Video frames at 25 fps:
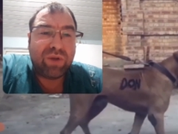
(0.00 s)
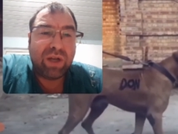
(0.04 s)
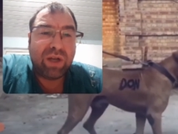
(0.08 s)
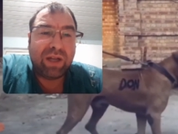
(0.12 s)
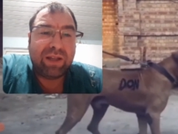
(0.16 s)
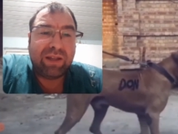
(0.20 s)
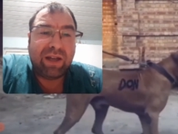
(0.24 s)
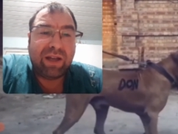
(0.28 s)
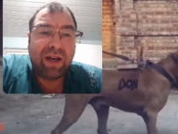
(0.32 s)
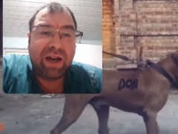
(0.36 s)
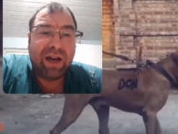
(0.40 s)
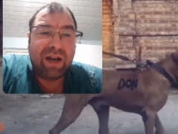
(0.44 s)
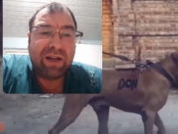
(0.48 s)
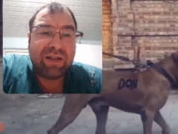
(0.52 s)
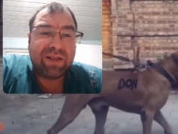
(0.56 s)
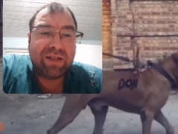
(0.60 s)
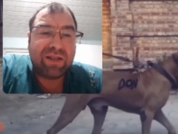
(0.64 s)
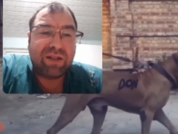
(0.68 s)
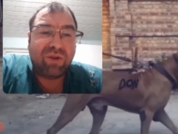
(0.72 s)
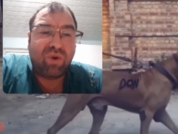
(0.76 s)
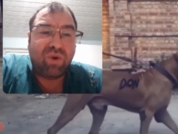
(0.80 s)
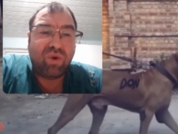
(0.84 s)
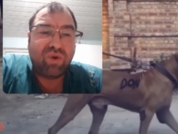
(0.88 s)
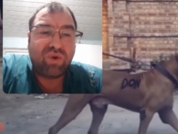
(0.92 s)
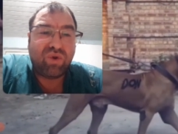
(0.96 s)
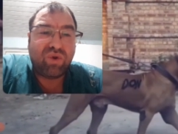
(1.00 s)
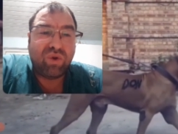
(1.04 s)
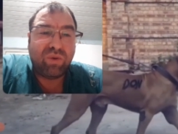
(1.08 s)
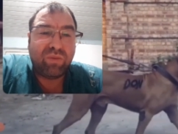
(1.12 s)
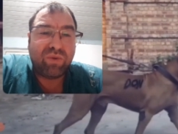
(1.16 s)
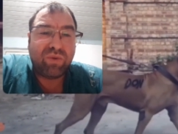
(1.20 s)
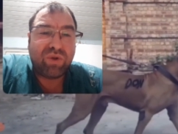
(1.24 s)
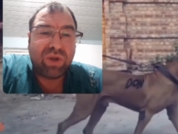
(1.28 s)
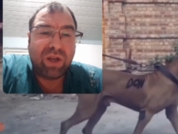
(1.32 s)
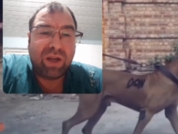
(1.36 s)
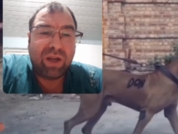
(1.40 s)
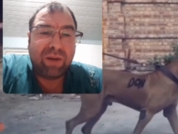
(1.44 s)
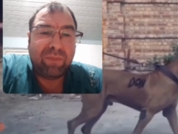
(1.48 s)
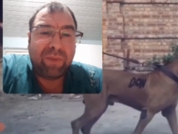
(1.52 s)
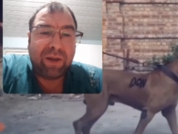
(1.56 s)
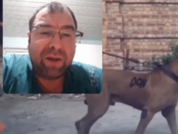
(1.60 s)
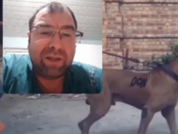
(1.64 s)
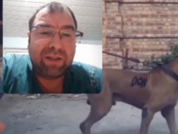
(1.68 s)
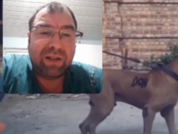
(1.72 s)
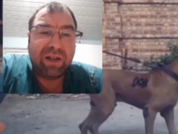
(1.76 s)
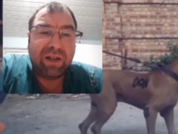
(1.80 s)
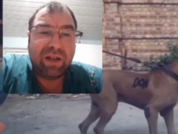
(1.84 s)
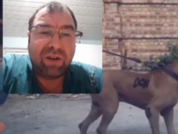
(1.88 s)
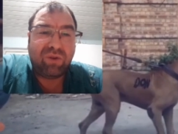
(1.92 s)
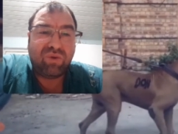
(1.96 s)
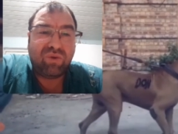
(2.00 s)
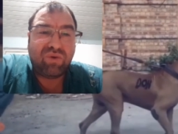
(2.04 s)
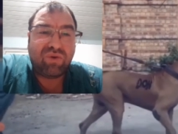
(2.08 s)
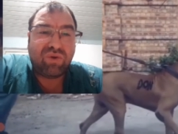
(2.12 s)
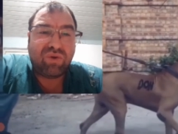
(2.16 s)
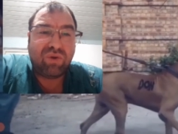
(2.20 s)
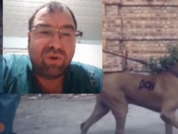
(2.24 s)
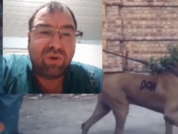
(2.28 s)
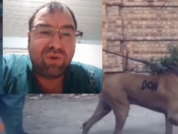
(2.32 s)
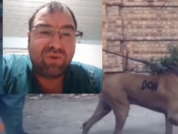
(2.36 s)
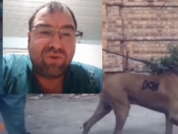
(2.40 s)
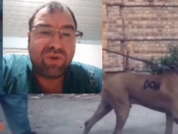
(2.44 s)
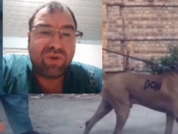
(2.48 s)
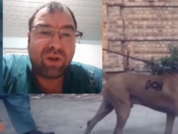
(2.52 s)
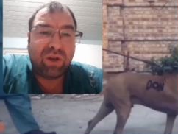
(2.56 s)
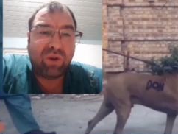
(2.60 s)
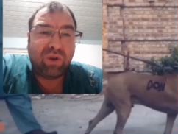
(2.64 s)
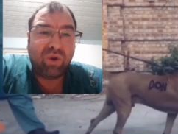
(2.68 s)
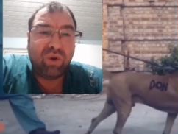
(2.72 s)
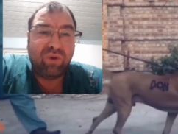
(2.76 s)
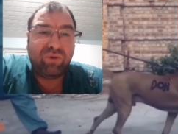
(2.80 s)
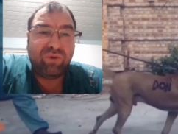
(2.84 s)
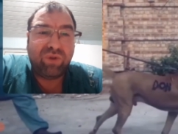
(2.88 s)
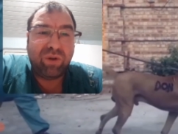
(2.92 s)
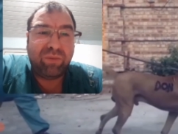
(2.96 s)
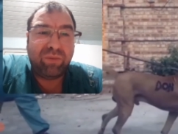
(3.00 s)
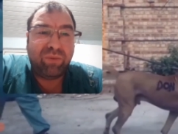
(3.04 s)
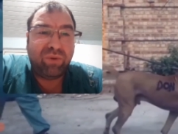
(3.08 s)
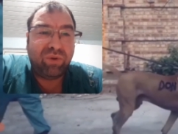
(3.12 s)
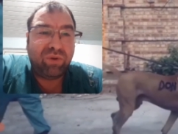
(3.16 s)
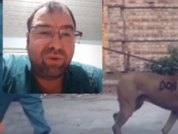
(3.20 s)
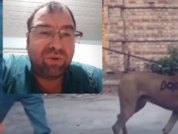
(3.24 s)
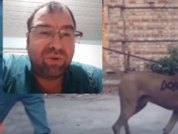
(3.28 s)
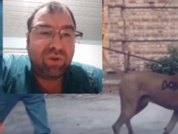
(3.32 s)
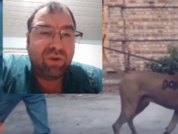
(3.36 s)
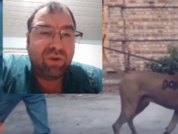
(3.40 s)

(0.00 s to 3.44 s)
Yani daha hızlı koşuyormuş yani patiler küçük olunca gövde büyük.